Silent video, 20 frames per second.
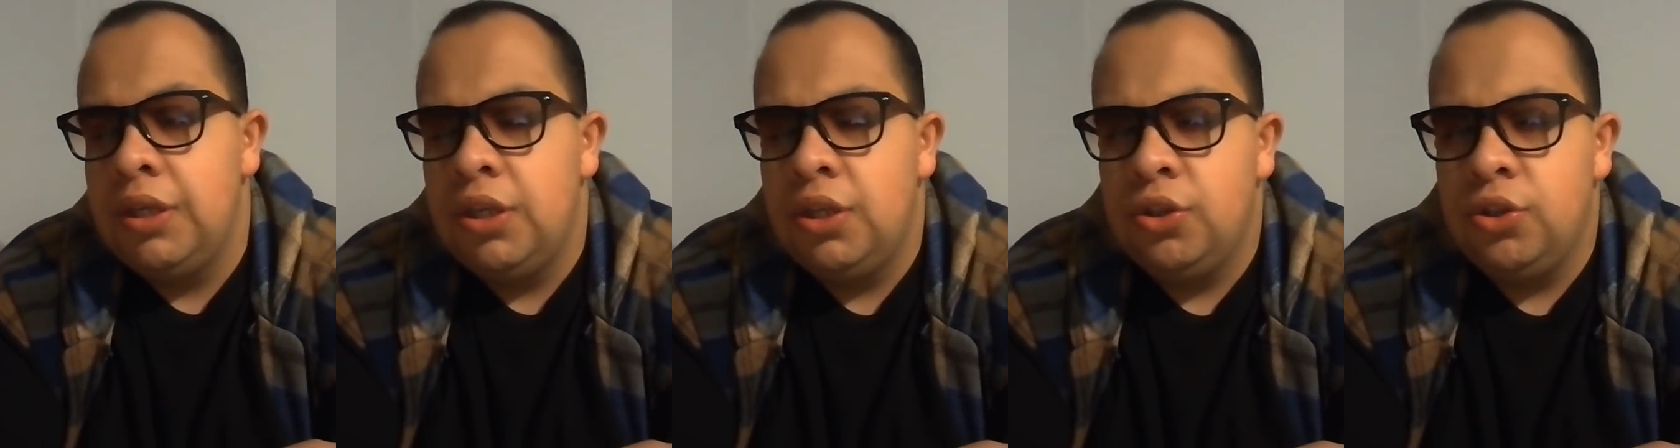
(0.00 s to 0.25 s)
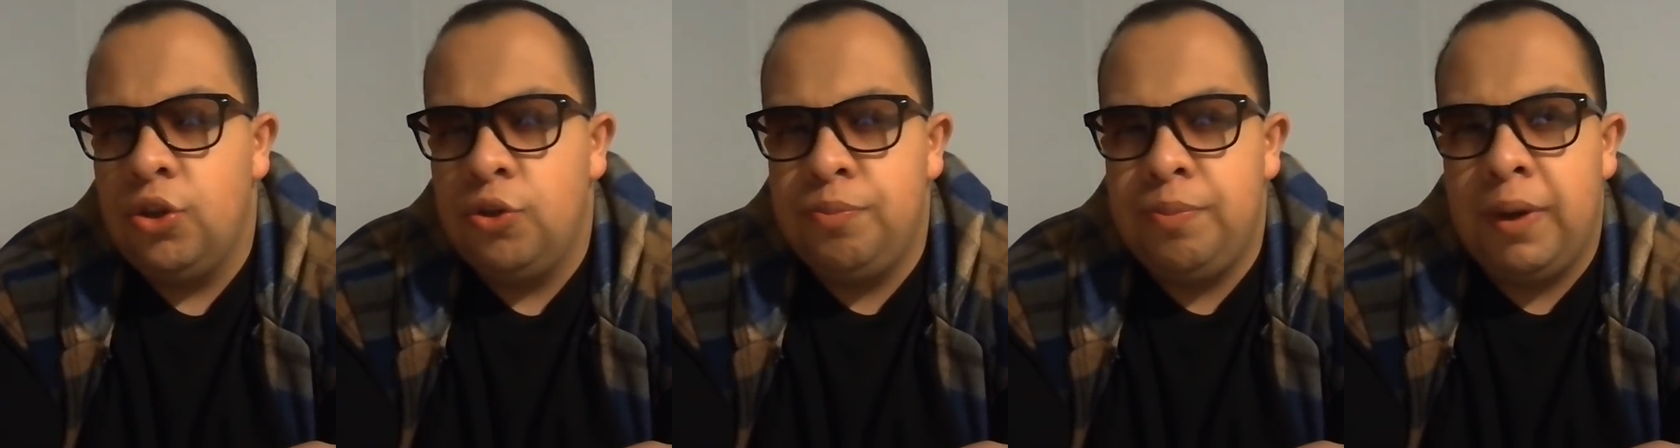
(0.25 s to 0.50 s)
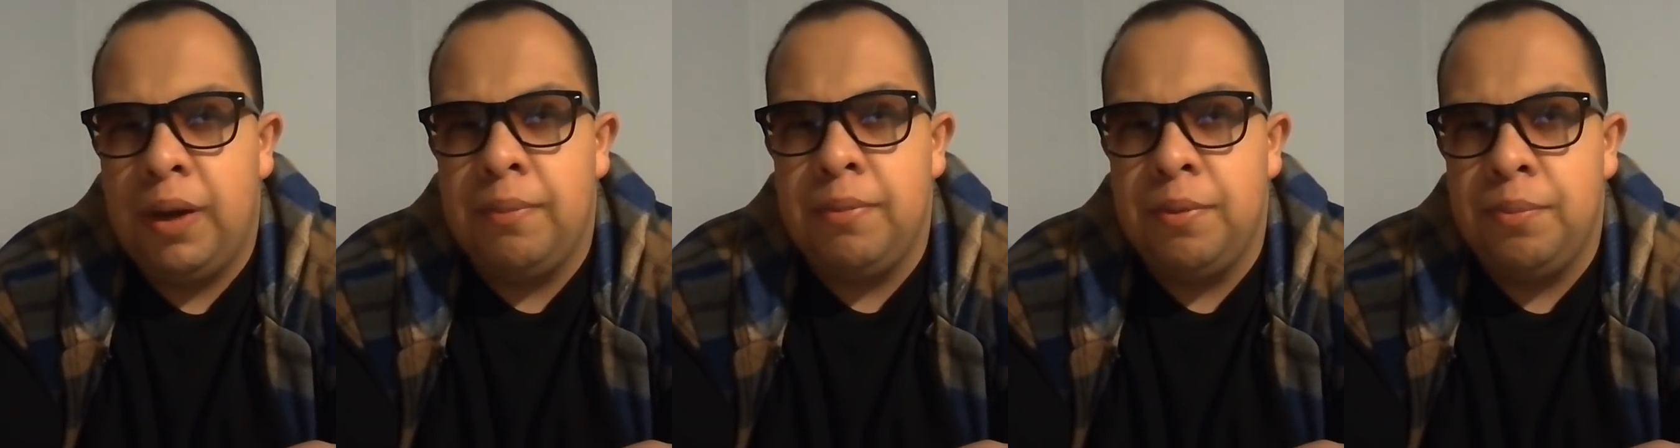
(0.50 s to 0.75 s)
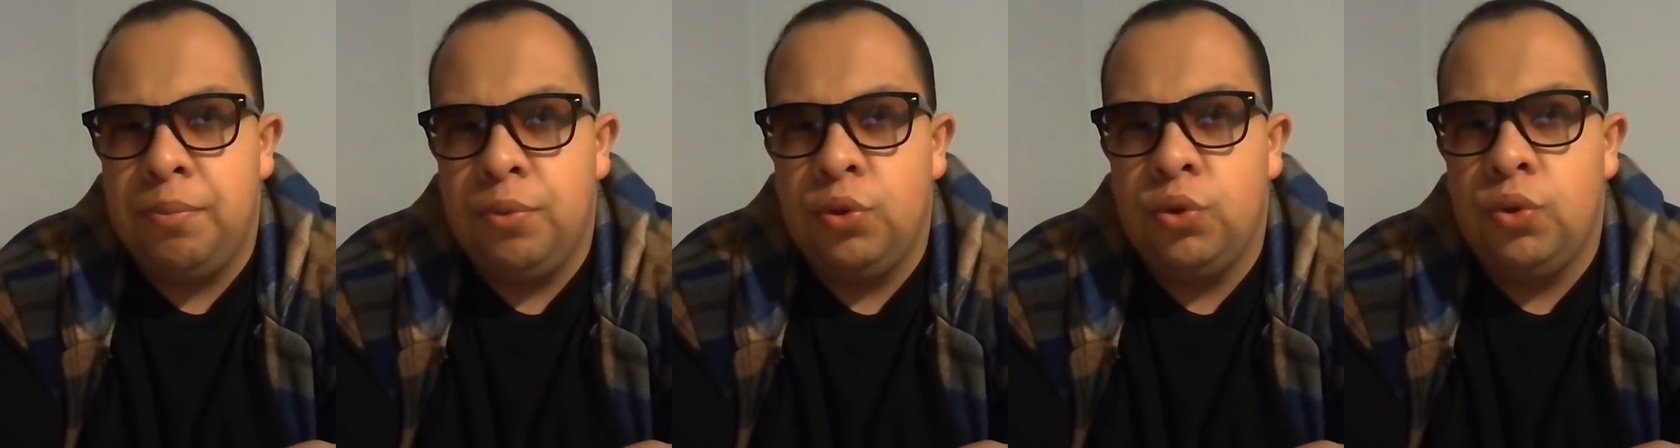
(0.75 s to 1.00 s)
Entonces, para mi
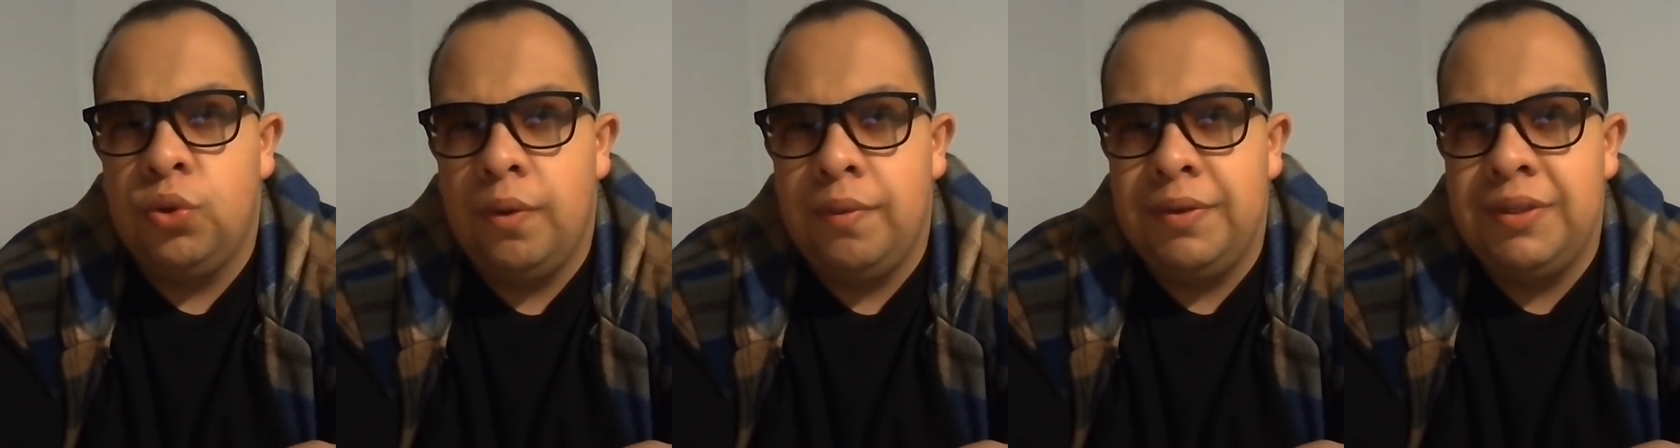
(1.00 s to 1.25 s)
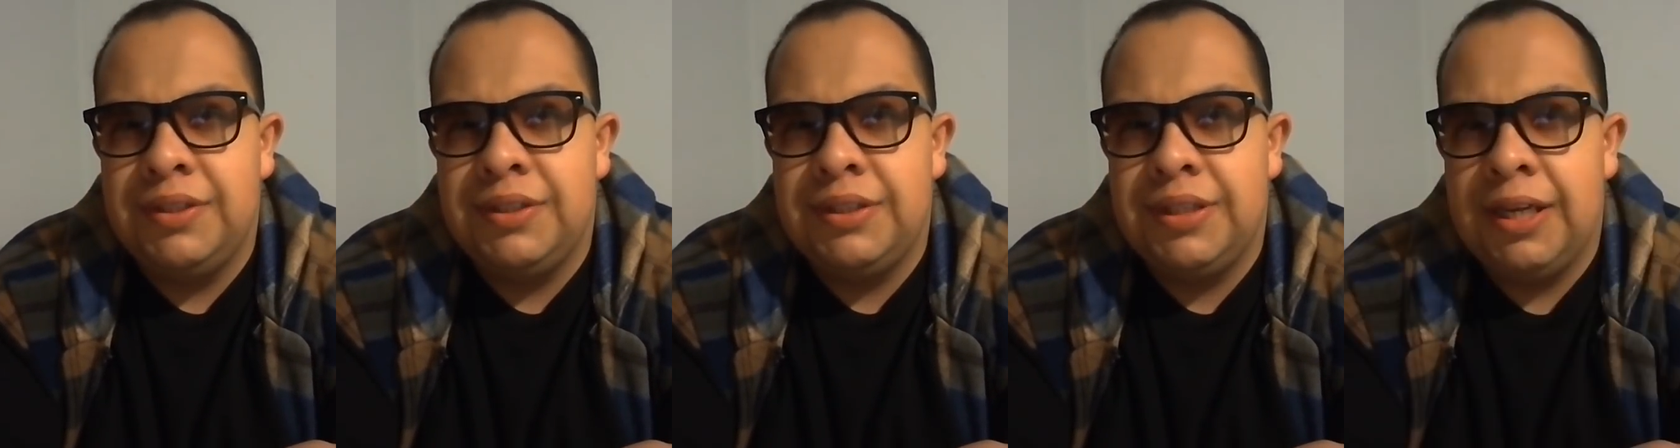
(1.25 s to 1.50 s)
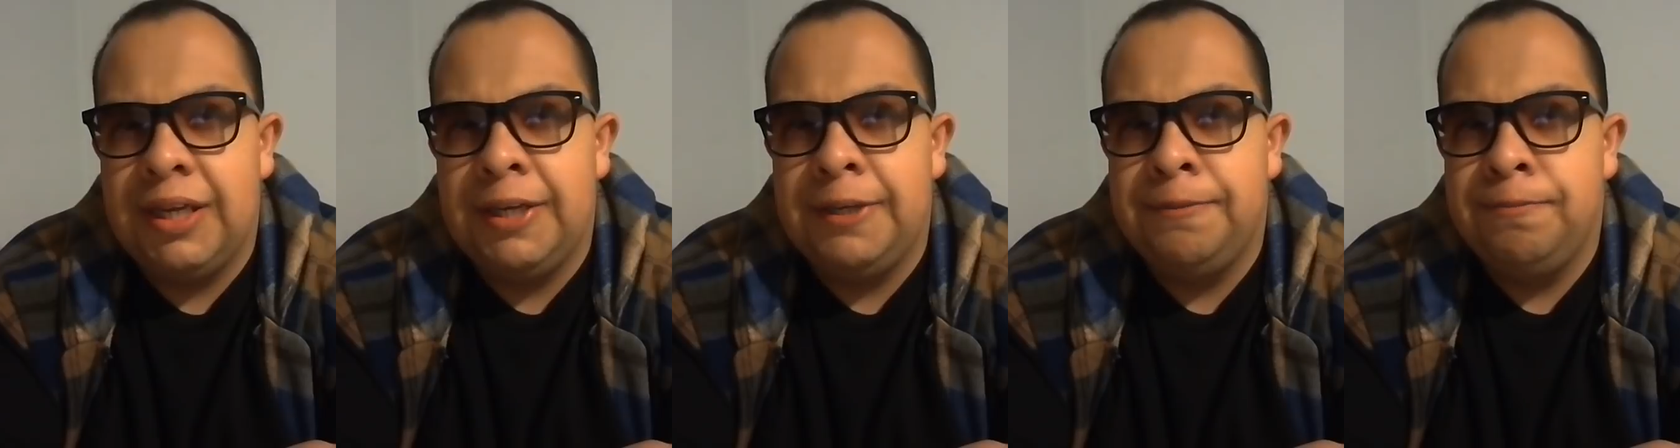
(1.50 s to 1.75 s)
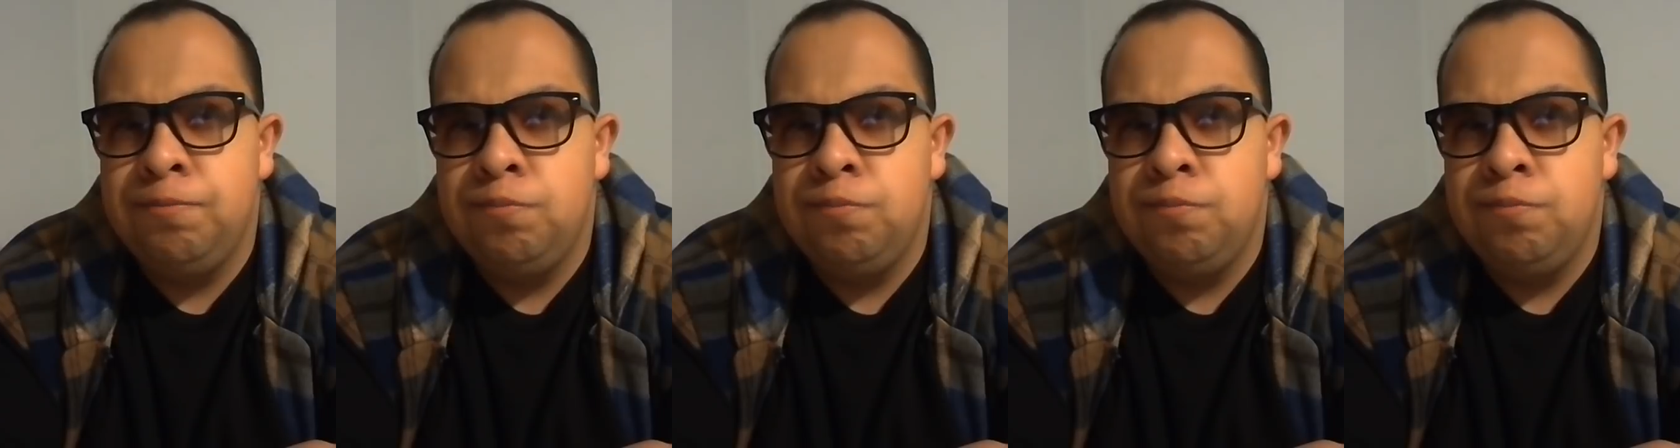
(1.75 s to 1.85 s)
punto de vista,